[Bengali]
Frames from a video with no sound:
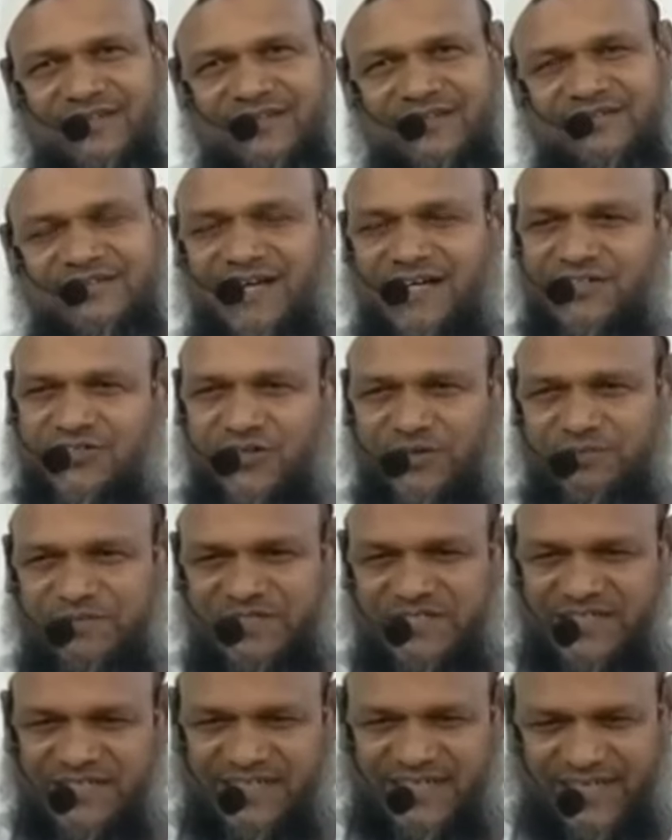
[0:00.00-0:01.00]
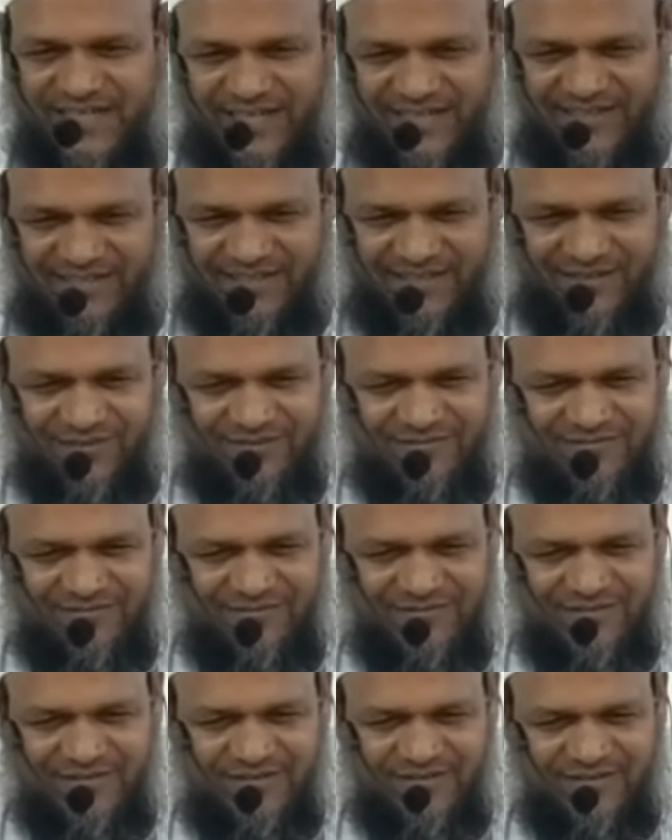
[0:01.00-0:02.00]
ষাটজন মিসকিনকে খেতে দাও
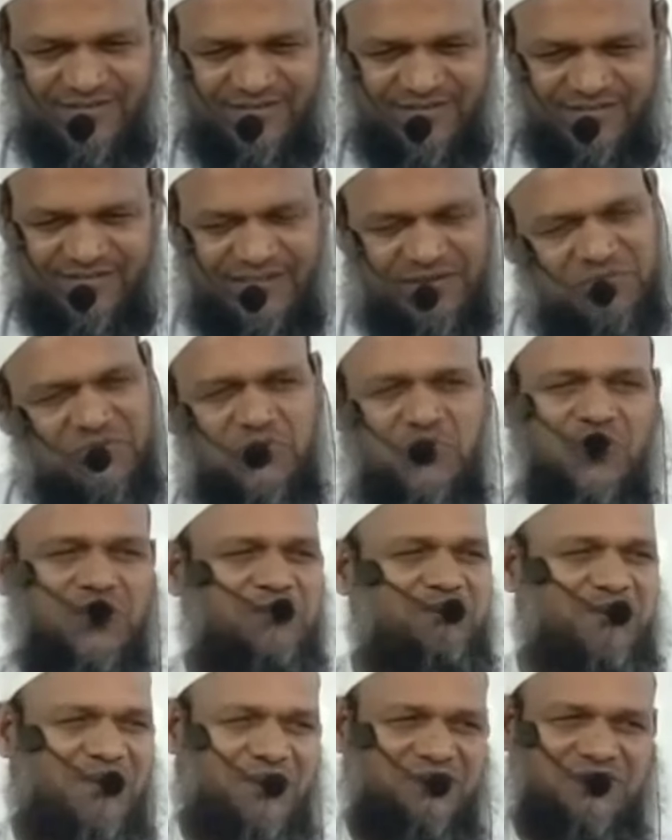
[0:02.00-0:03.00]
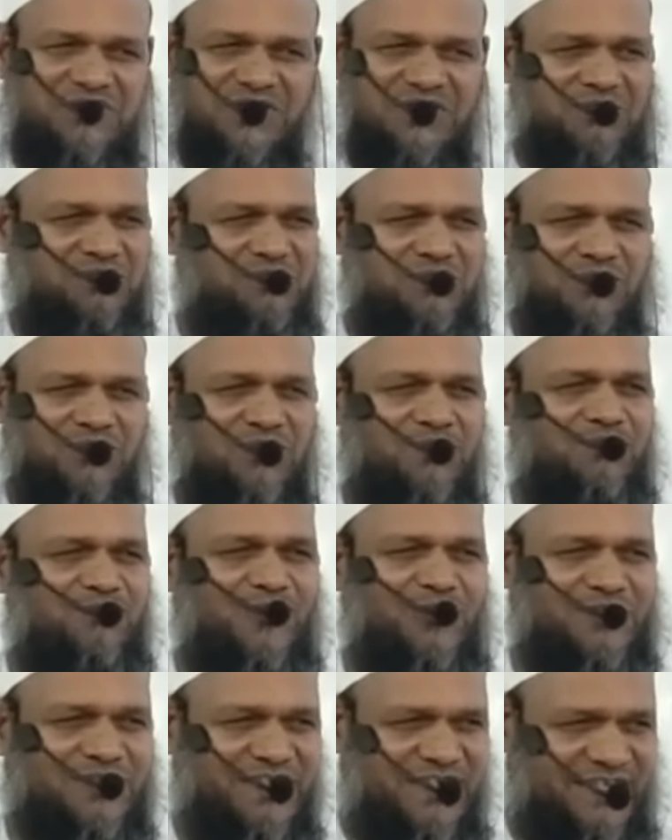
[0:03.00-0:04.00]
আমি গরিব মানুষ এরকম কোনো
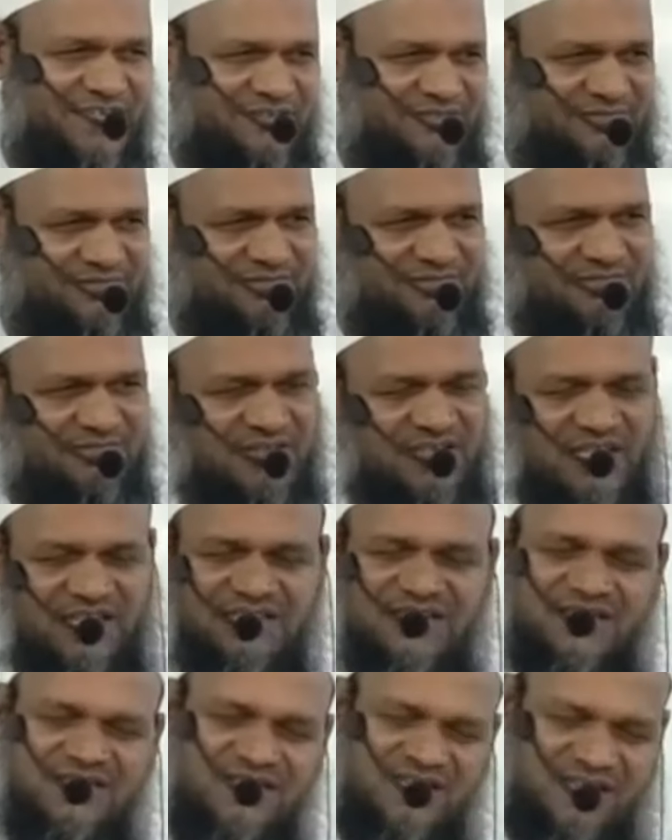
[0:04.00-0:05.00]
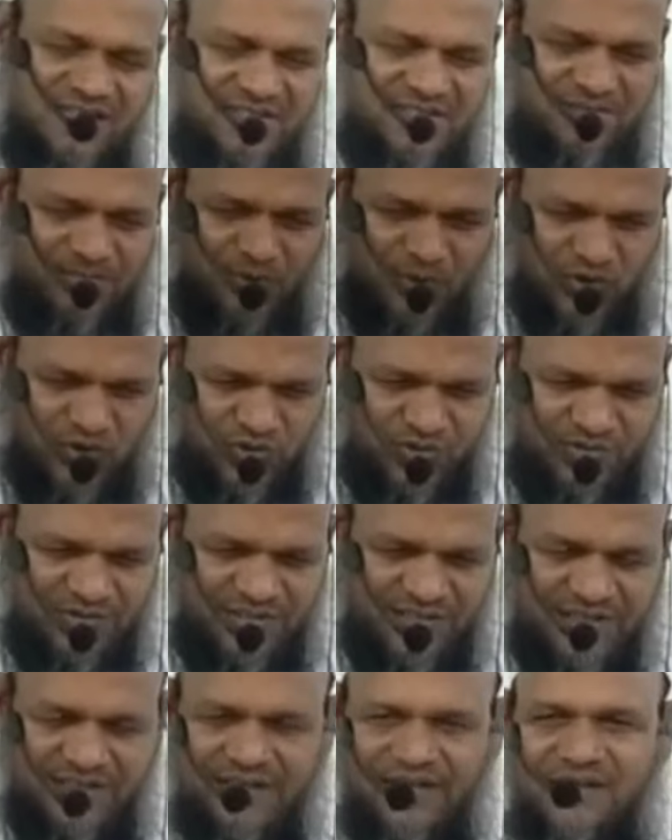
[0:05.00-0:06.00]
পথ নেই আচ্ছা ঠিক আছে বসো
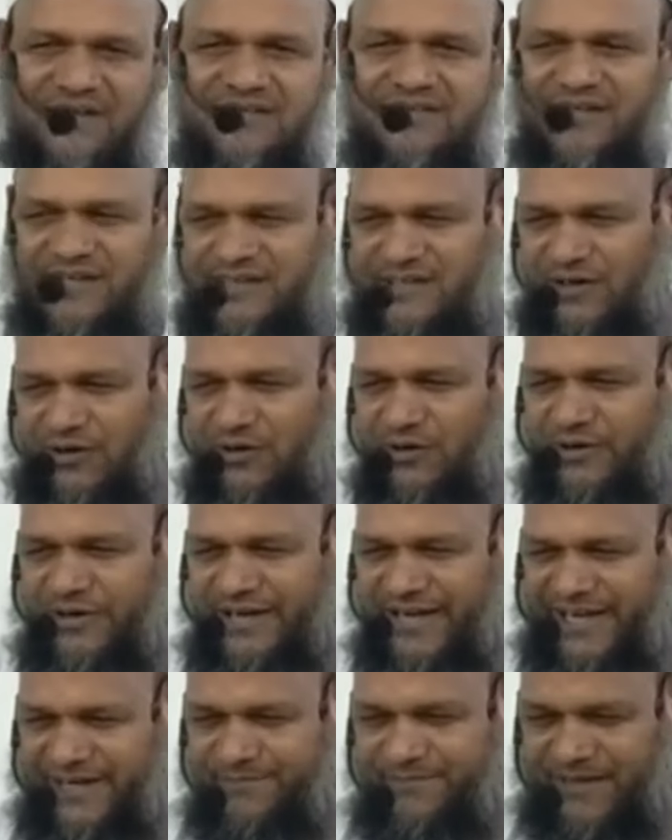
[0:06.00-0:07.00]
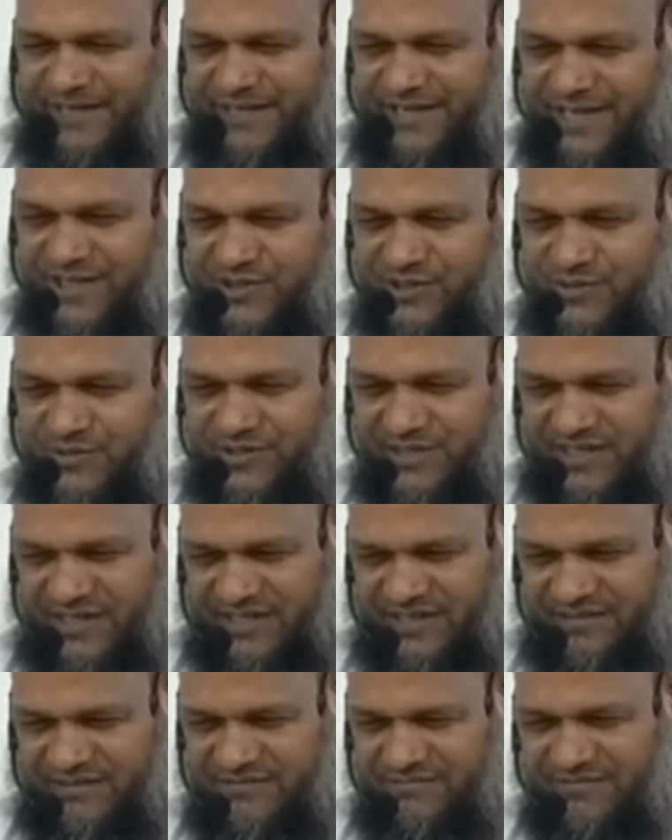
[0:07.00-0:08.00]
তো এটা হলো এক ব্যাগ খেজুর দিয়ে
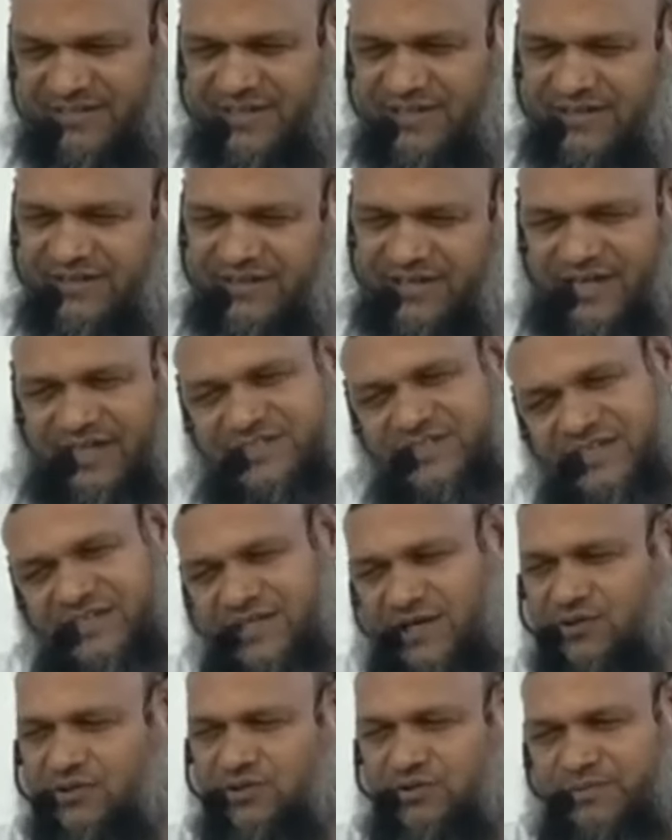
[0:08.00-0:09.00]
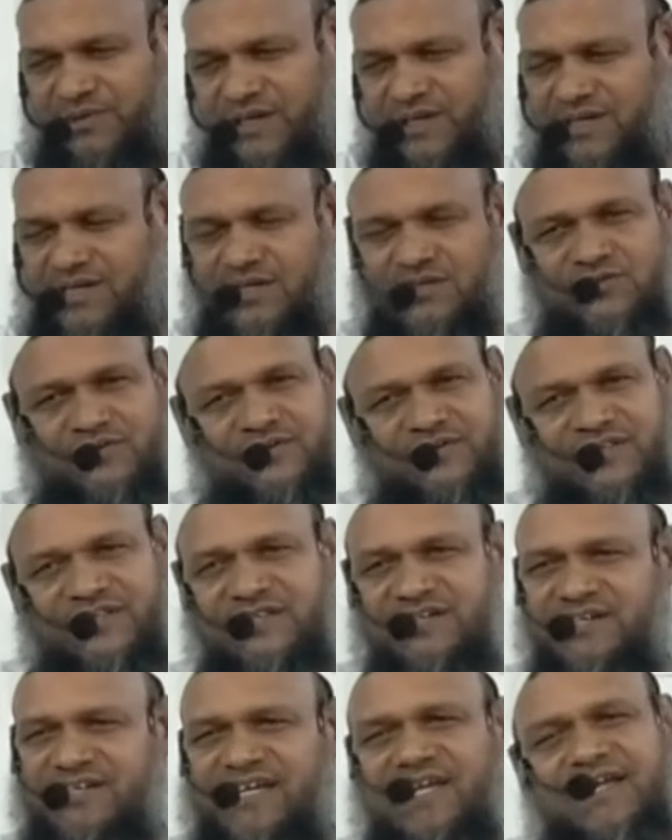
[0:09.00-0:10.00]
গেল আচ্ছা যাও তুমি এই খেজুর
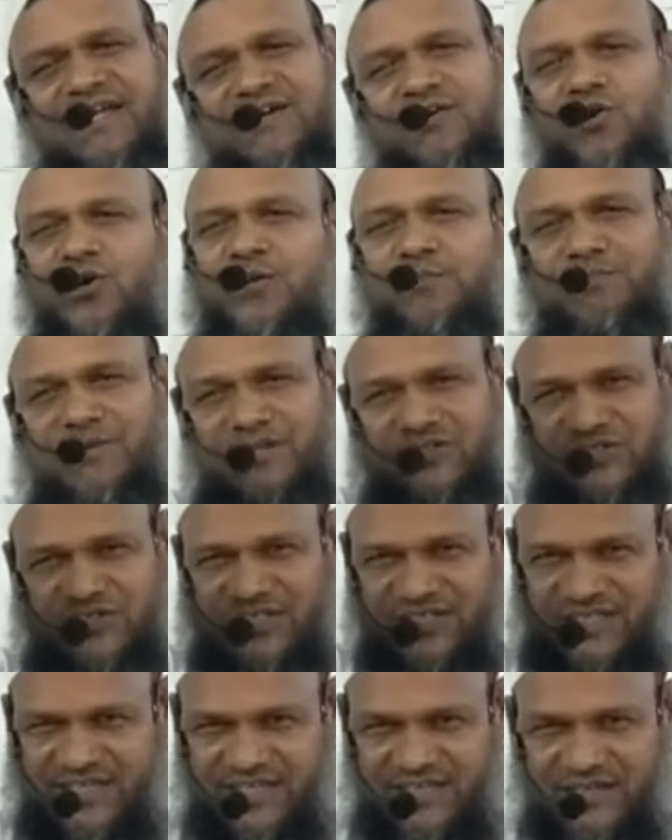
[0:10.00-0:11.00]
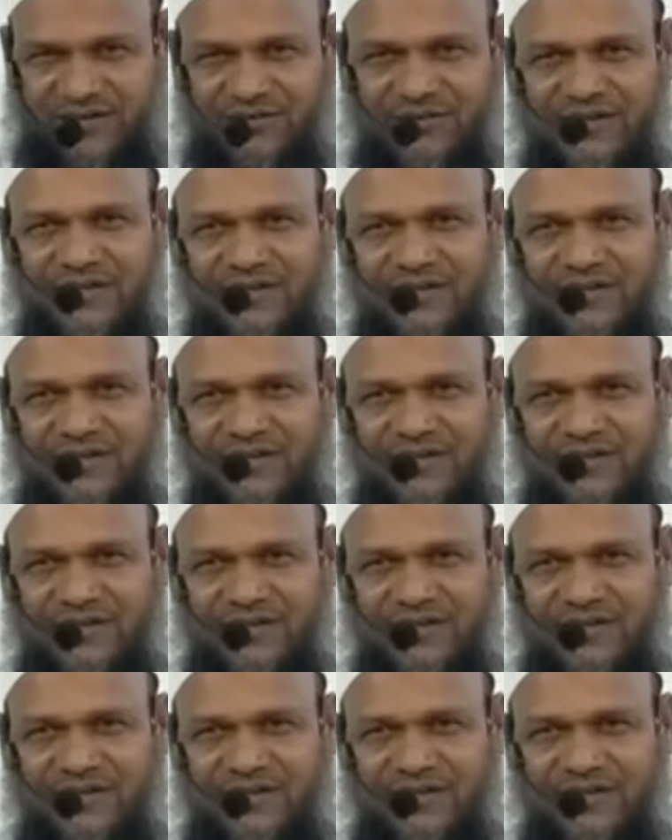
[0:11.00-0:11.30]
নিয়ে গরিব মানুষকে দিয়ে দাও